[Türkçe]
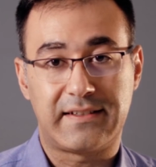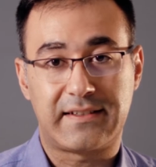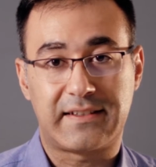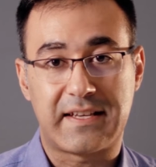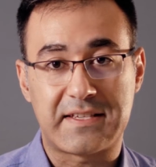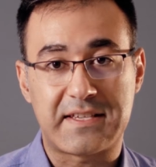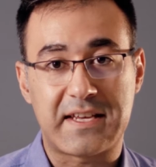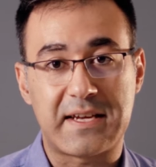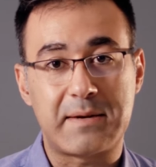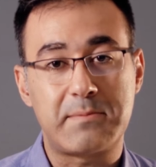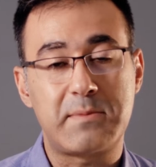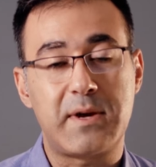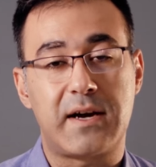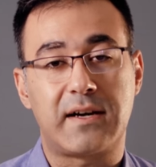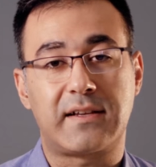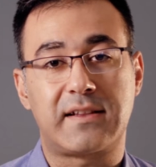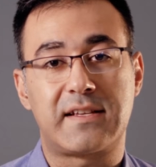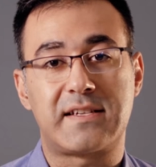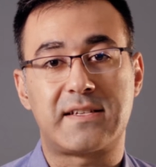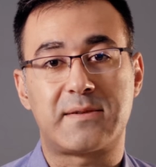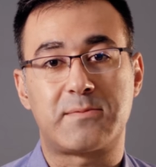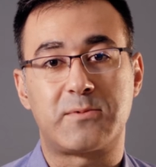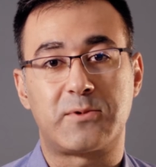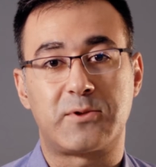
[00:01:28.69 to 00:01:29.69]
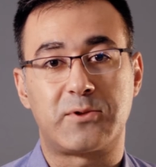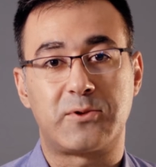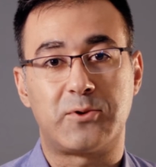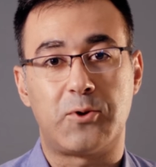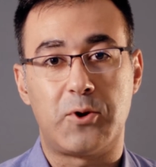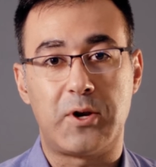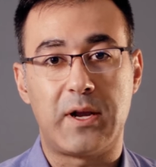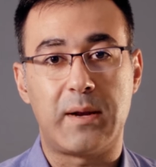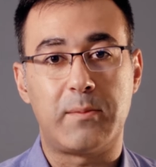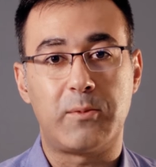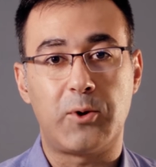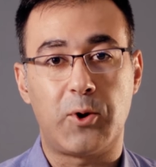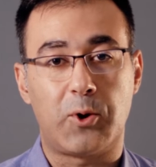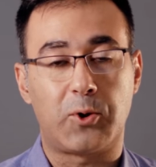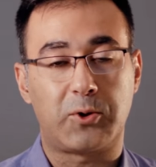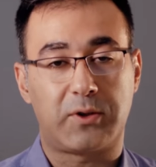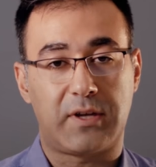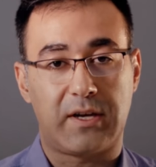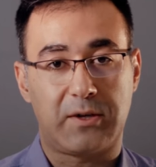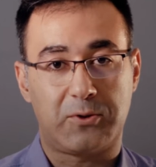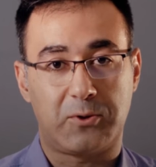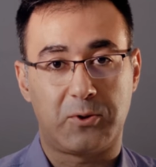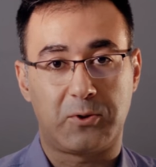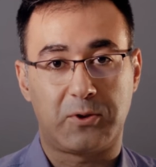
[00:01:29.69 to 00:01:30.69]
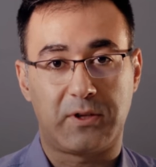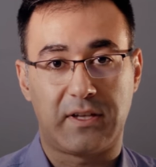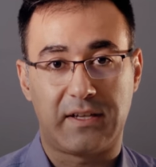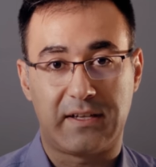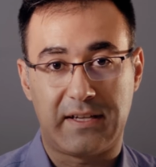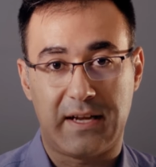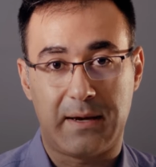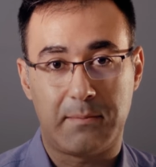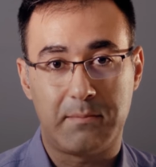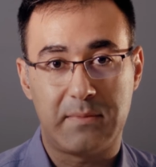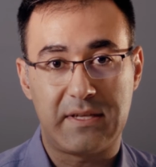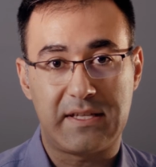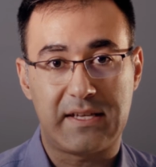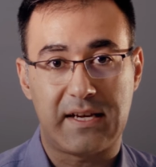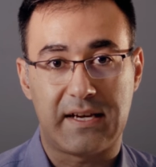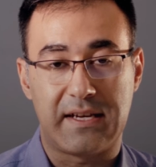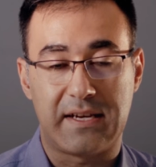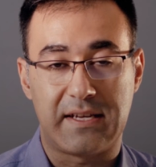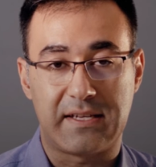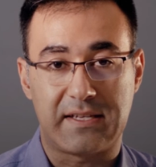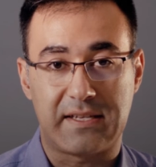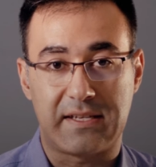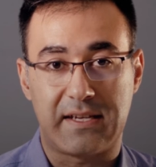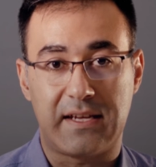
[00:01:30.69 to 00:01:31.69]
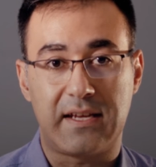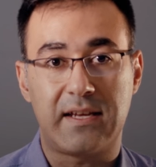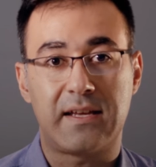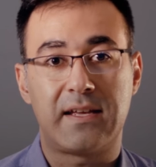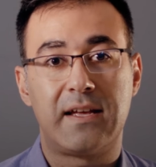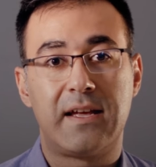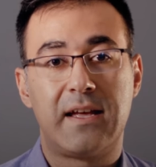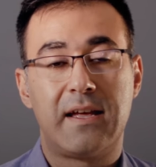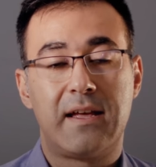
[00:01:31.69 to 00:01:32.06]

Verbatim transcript: tasarım yaklaşımının önemli ortak noktalarından bir tanesi de e,